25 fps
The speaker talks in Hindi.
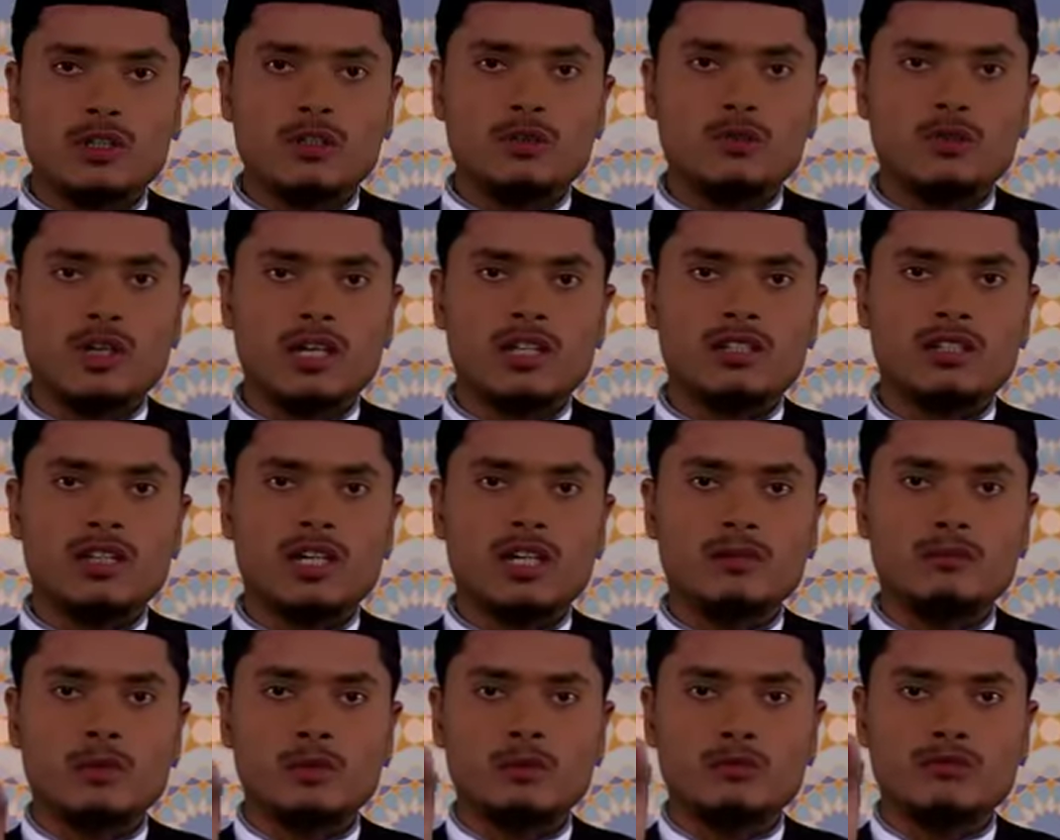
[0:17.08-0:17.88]
व
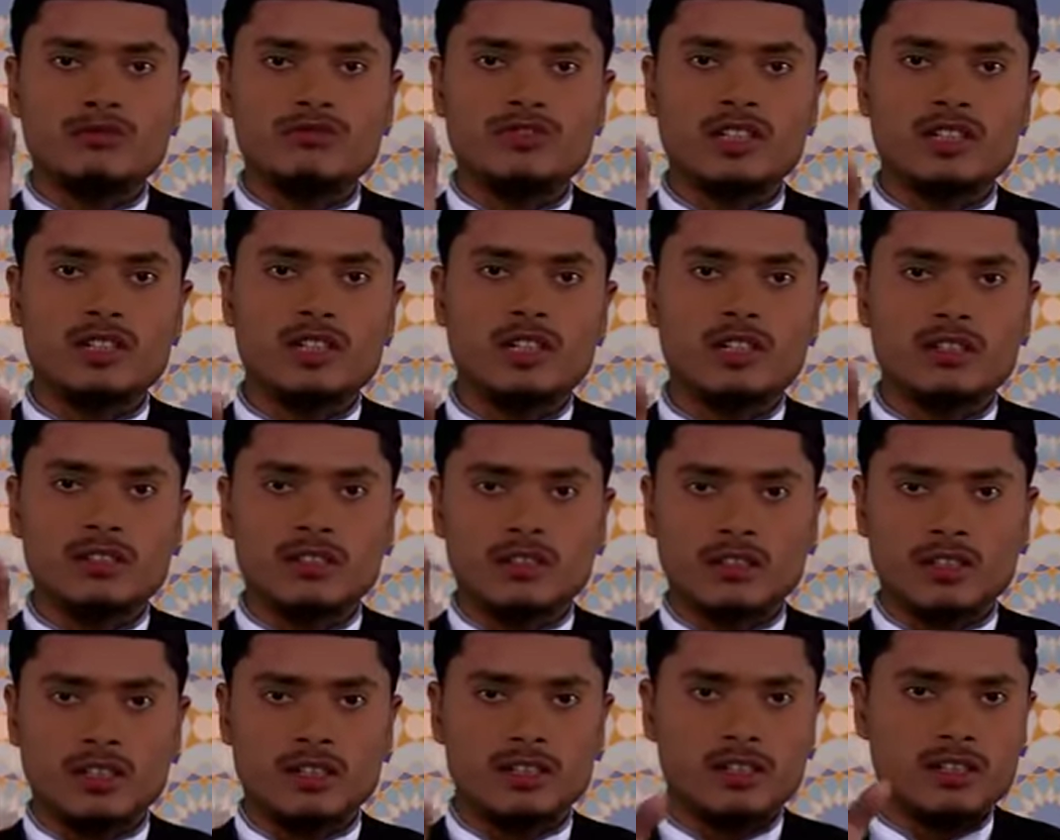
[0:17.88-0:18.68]
अताबहम फ़तहन
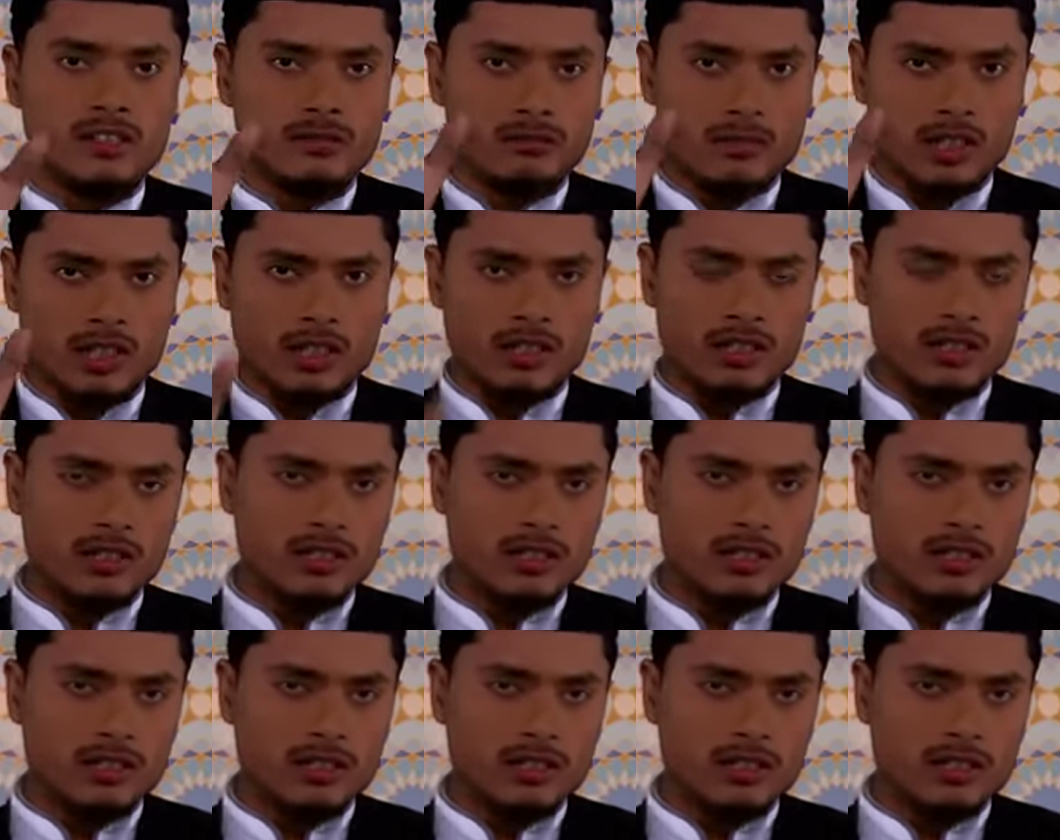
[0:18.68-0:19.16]
करीबा